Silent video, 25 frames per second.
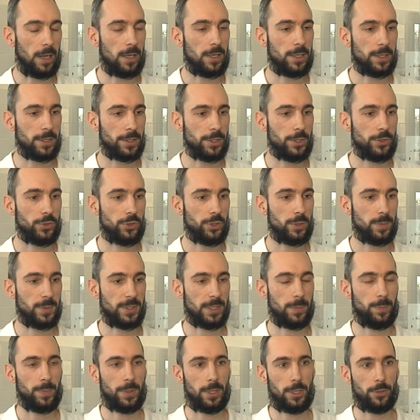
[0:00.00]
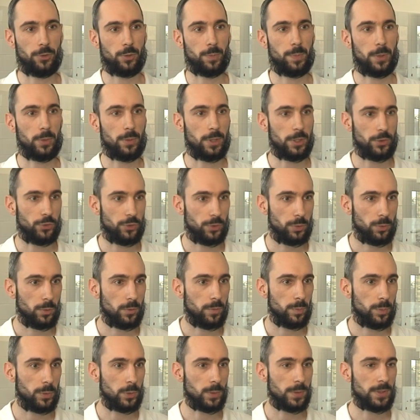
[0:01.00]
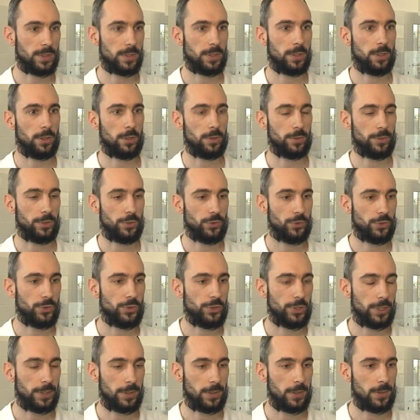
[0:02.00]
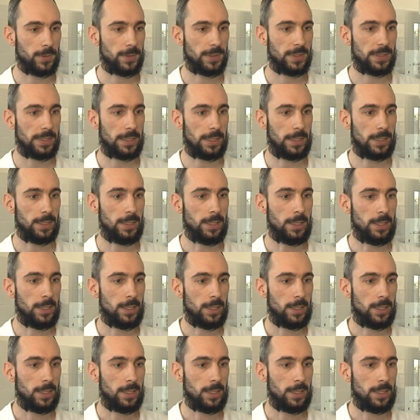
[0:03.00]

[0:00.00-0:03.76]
alergicznym zapaleniu pęcherzyków płucnych, o niżycie nosa,